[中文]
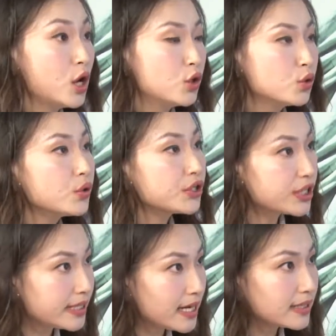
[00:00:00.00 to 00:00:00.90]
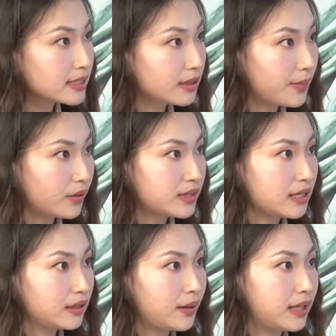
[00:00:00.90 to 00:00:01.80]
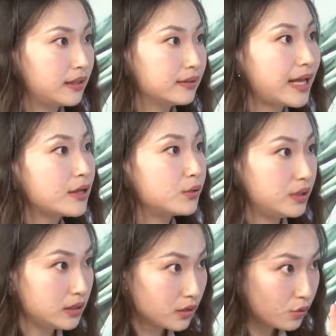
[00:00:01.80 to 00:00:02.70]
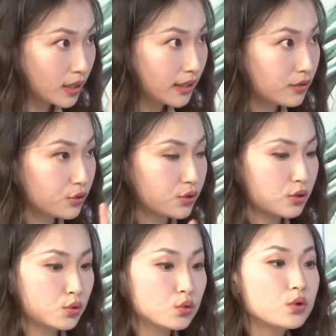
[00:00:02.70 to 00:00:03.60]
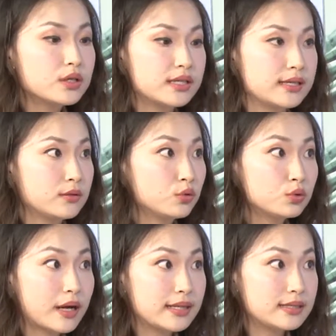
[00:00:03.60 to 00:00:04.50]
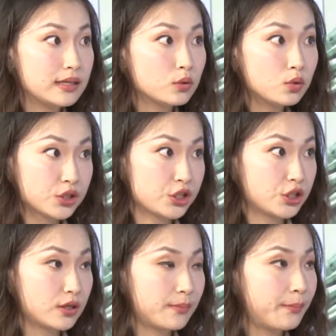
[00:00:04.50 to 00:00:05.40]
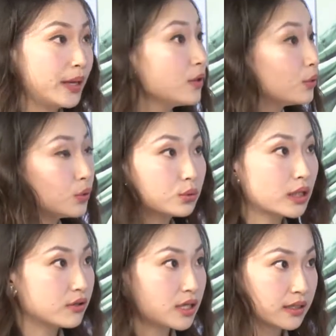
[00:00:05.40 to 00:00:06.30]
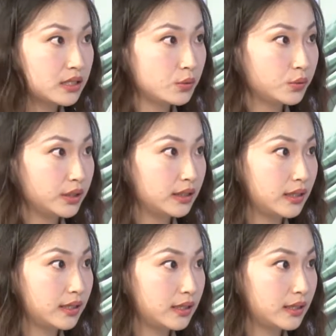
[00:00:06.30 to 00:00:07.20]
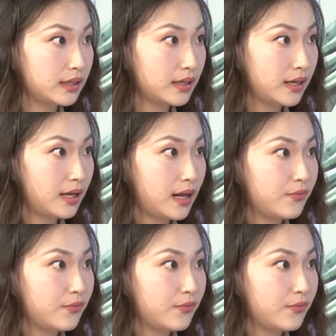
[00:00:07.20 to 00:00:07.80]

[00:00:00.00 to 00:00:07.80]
如果是这样子的保险的话呢，它有一个缺点，就是如果人突然间过世，没有用到长期护理的，其他人用不到。